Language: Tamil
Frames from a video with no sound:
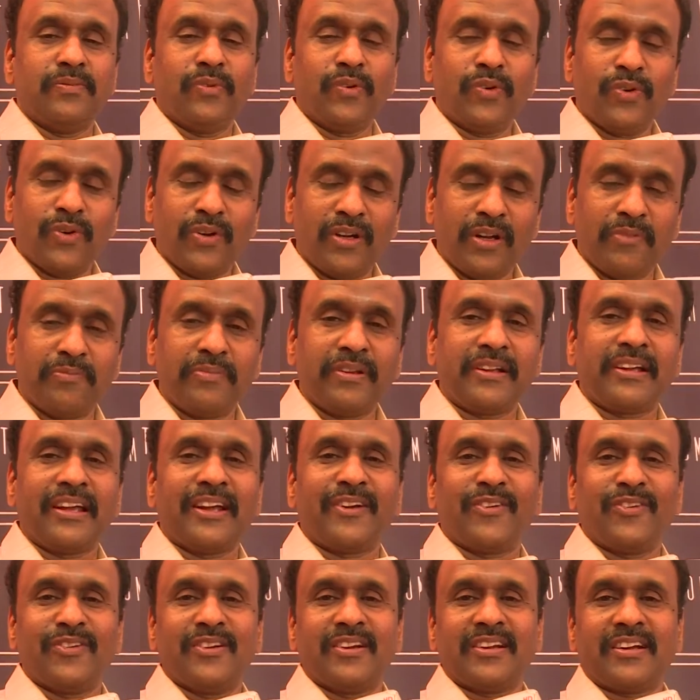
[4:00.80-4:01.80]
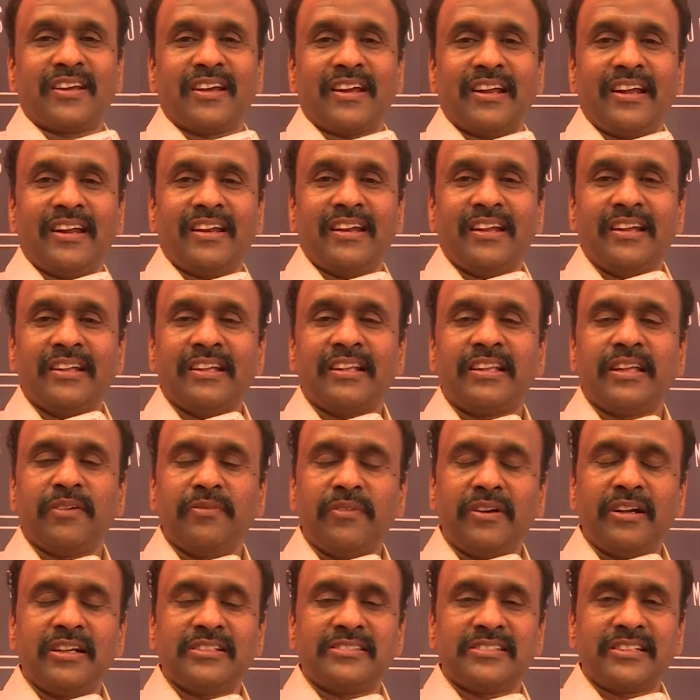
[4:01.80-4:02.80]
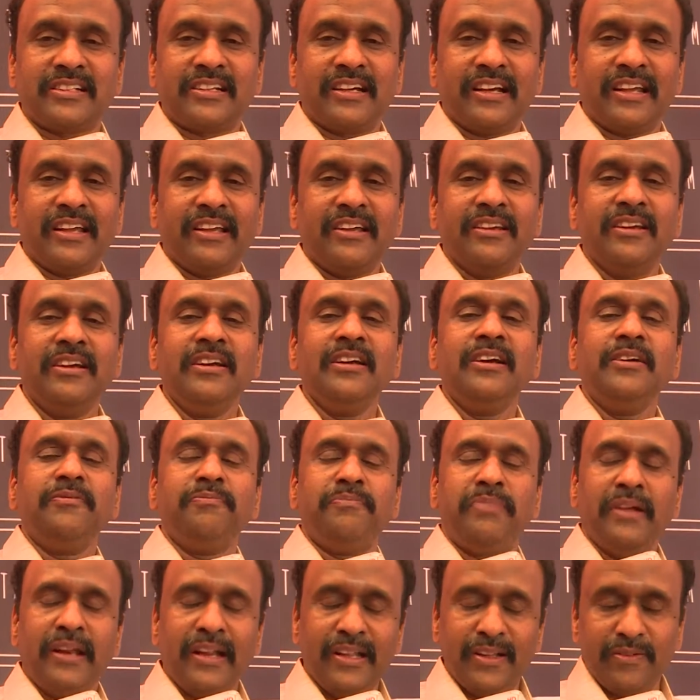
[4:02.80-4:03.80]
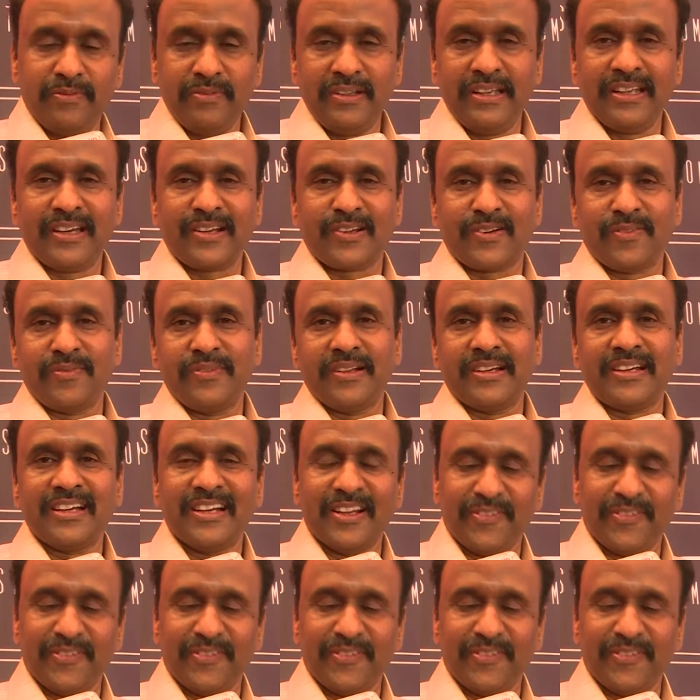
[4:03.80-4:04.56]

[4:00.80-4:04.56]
முழு நம்பிக்கை கொண்டிருக்கிறேன் இது தமிழ் ரசிகர்களை பெரிதும் ஈர்க்கும் என்று